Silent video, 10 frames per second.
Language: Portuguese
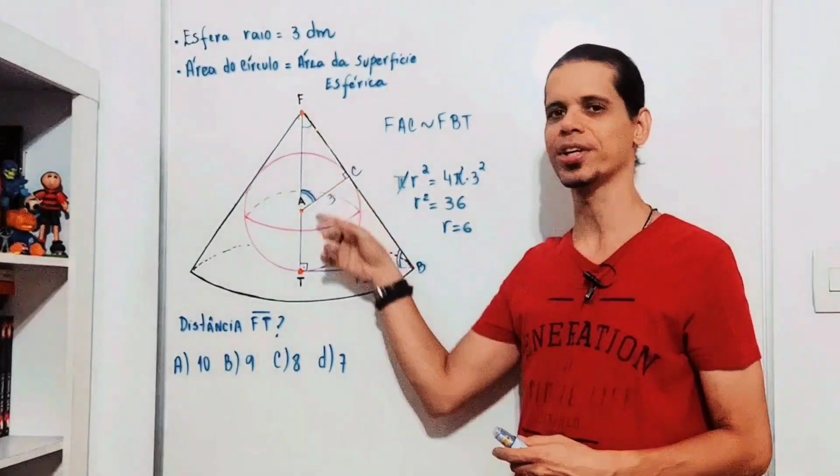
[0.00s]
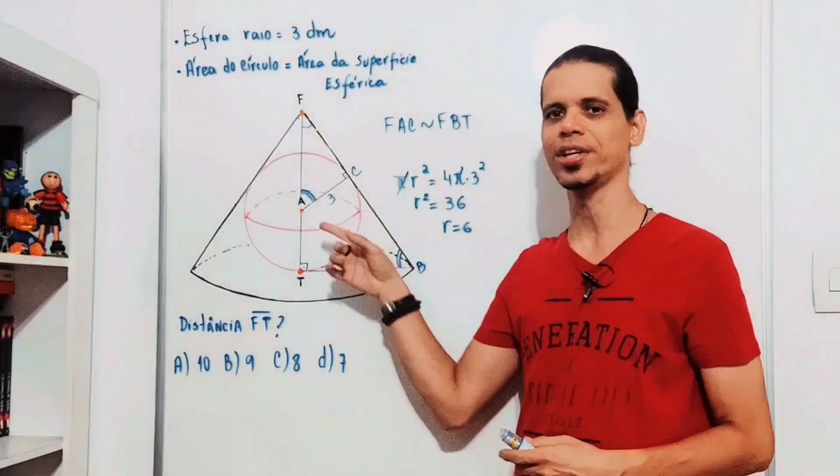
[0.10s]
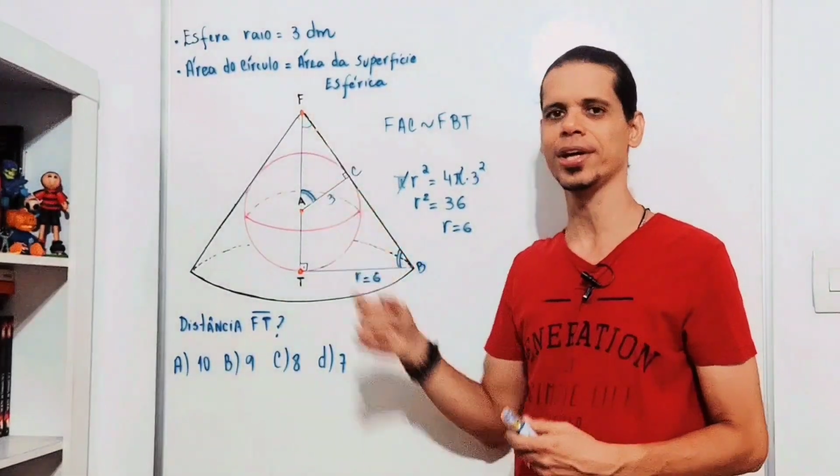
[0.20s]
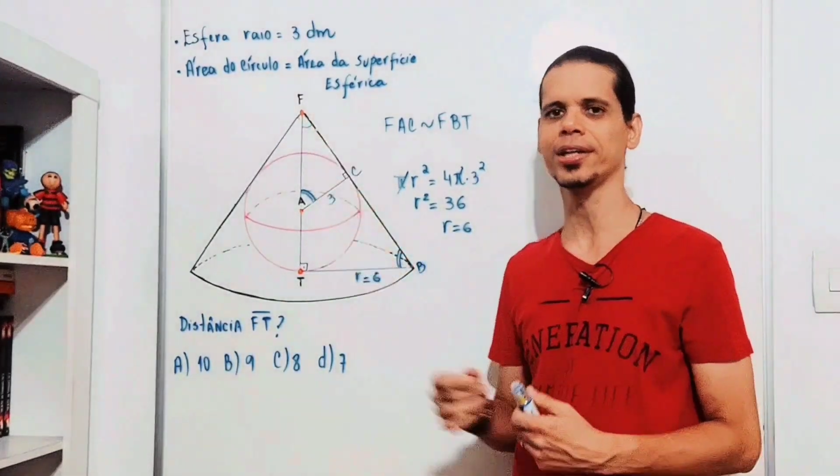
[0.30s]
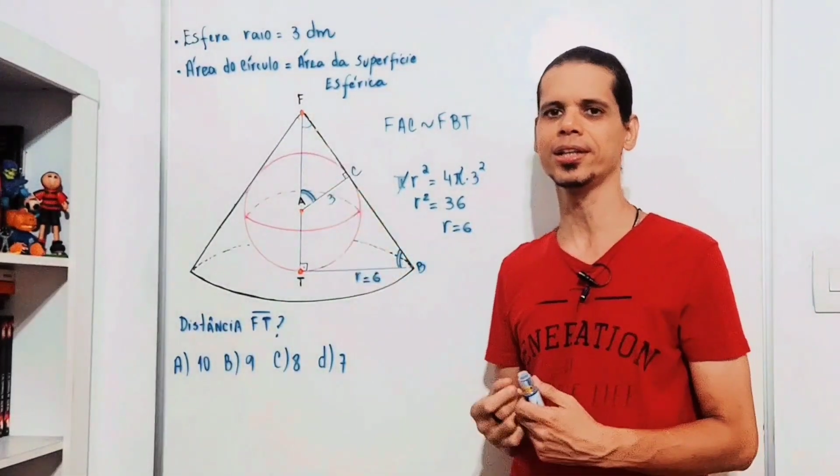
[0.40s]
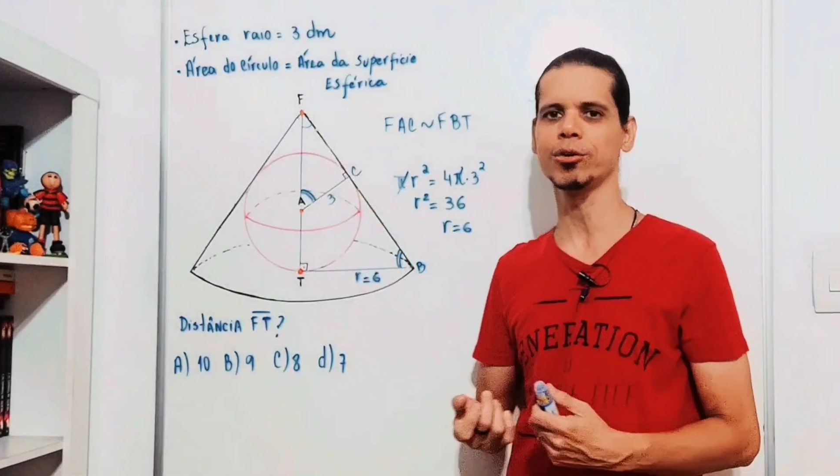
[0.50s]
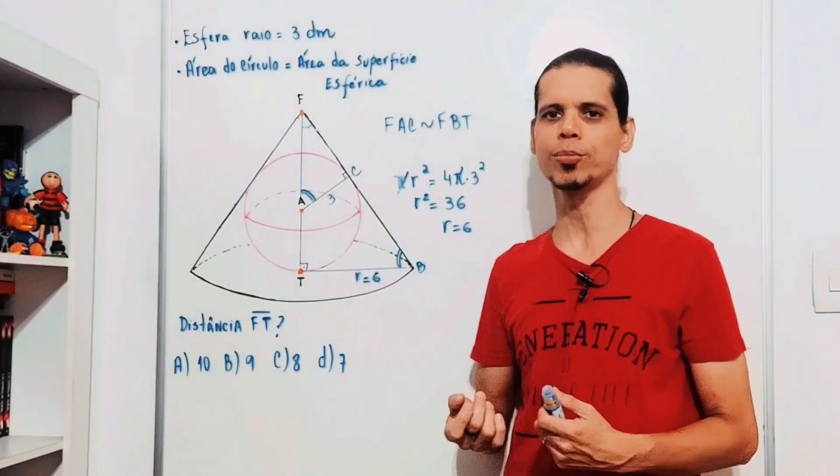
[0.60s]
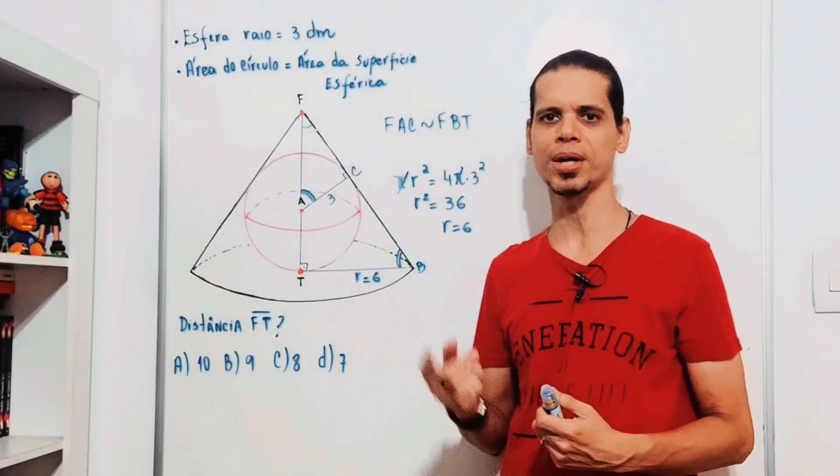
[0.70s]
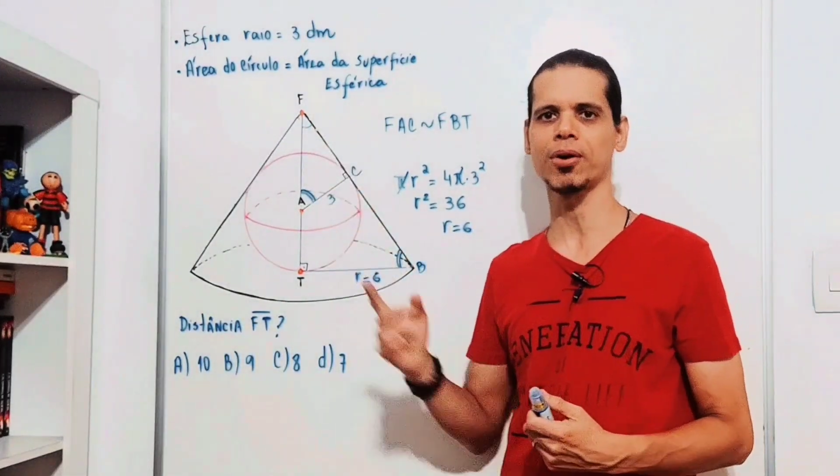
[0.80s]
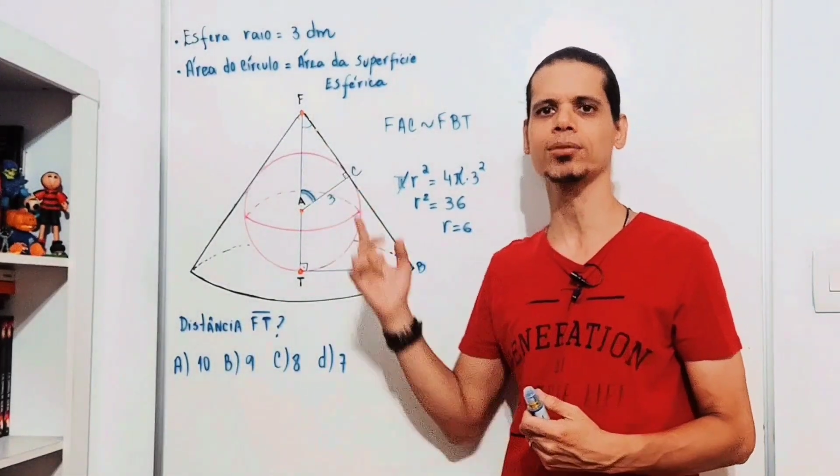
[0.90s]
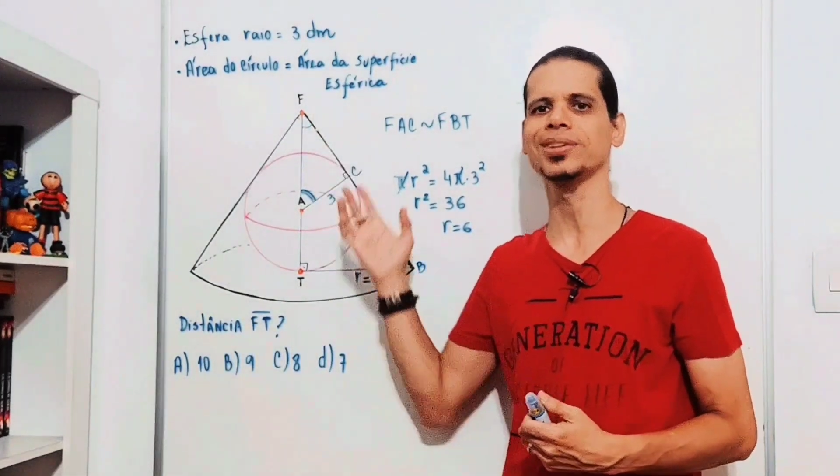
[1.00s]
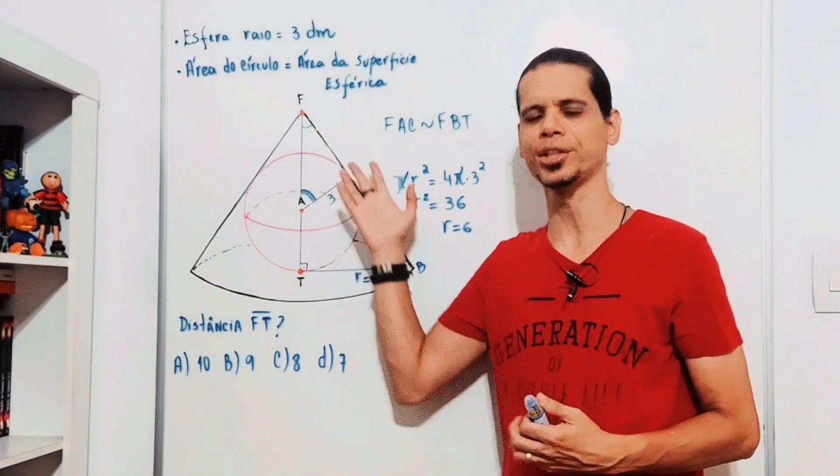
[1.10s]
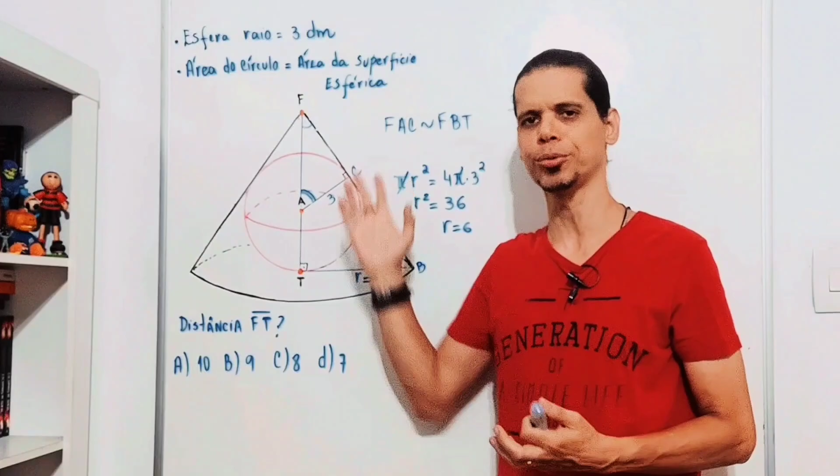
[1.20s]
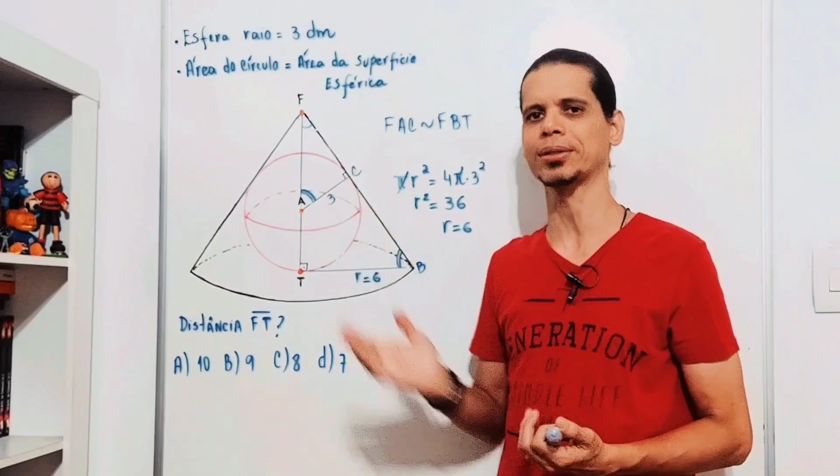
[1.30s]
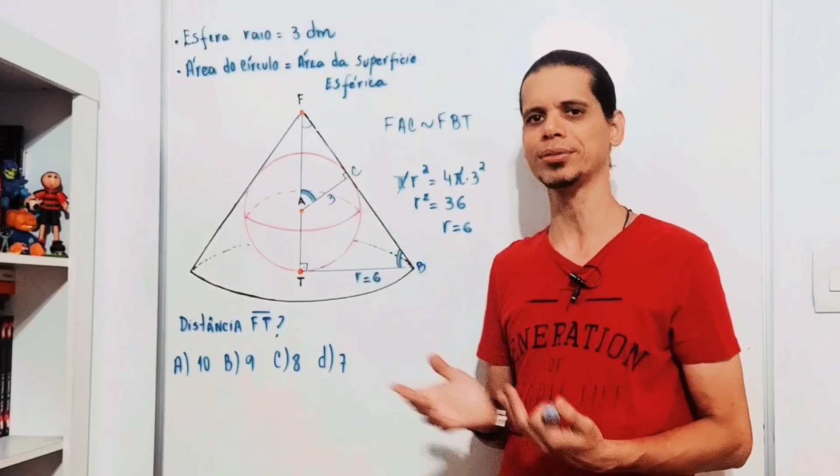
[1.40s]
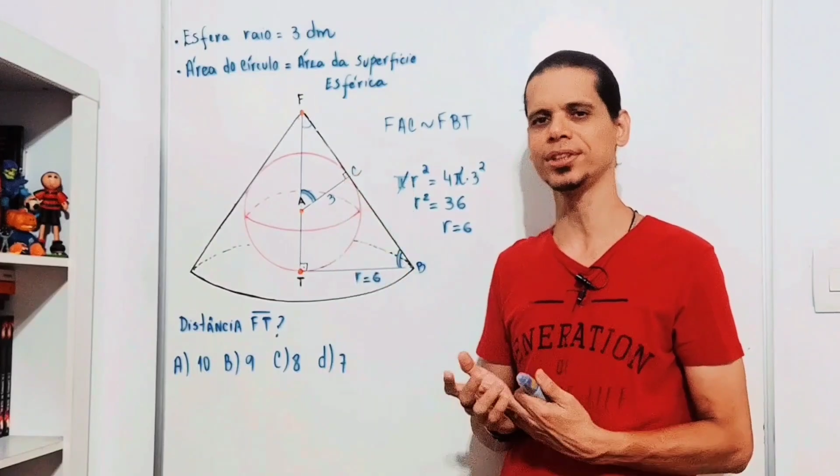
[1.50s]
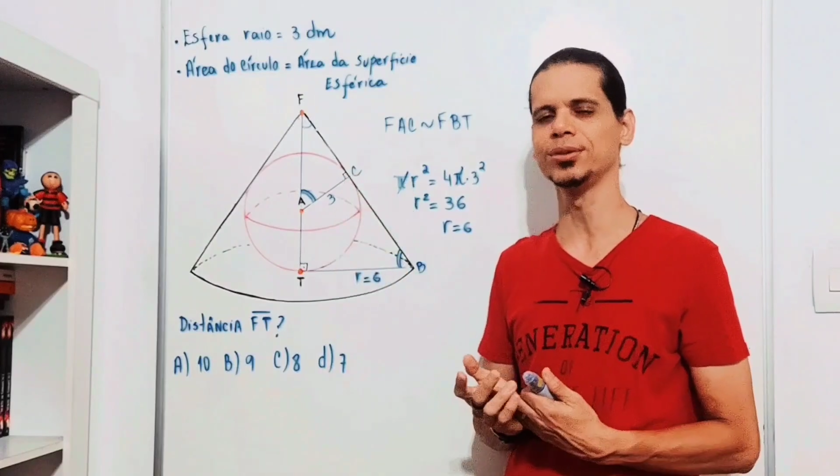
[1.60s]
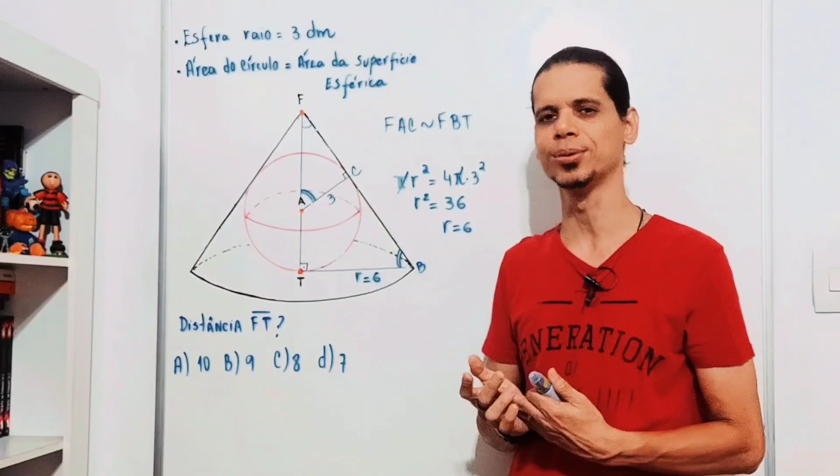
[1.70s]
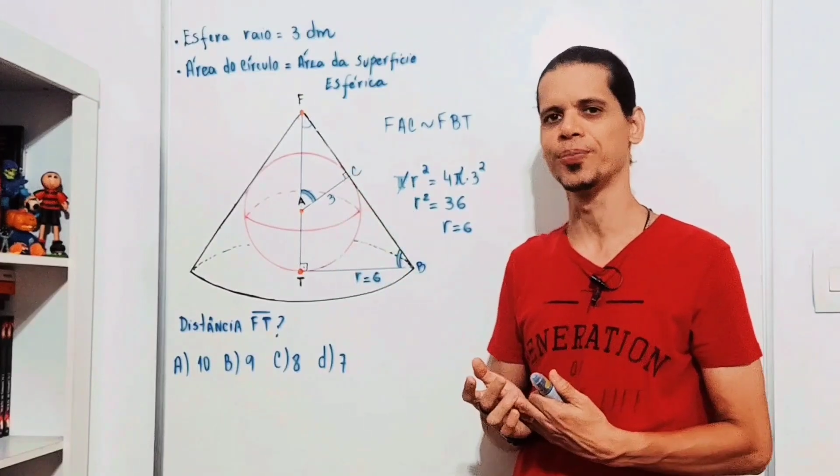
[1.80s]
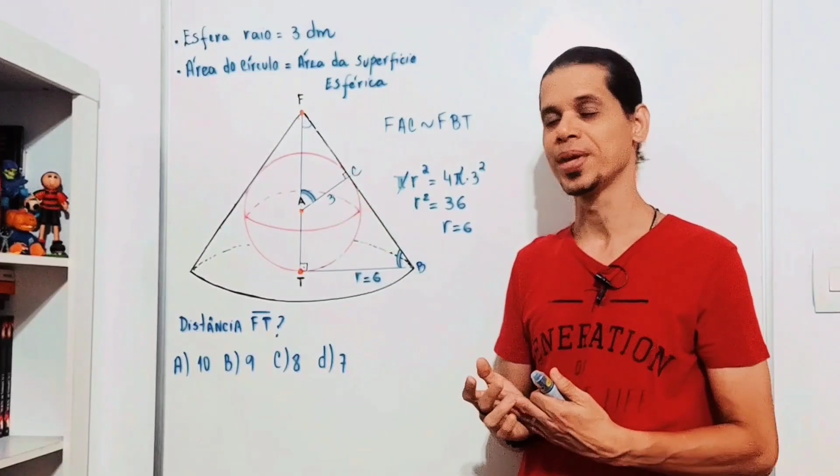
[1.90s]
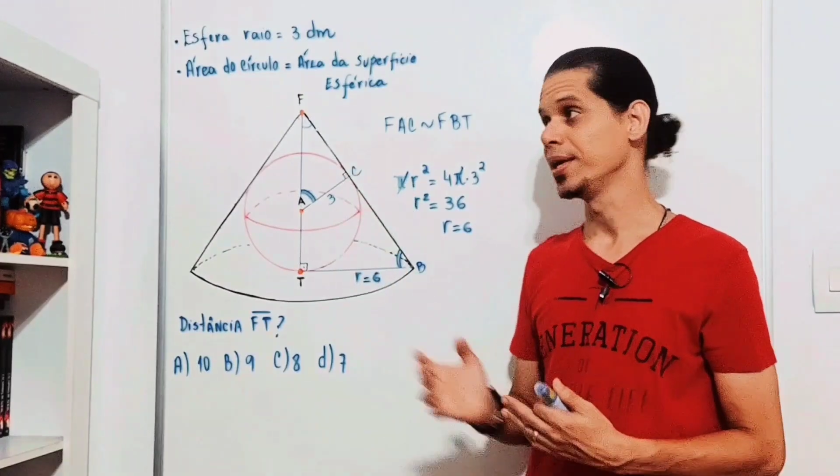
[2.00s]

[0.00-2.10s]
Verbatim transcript: aqui é aquele triângulo pitagórico 3, 4, 5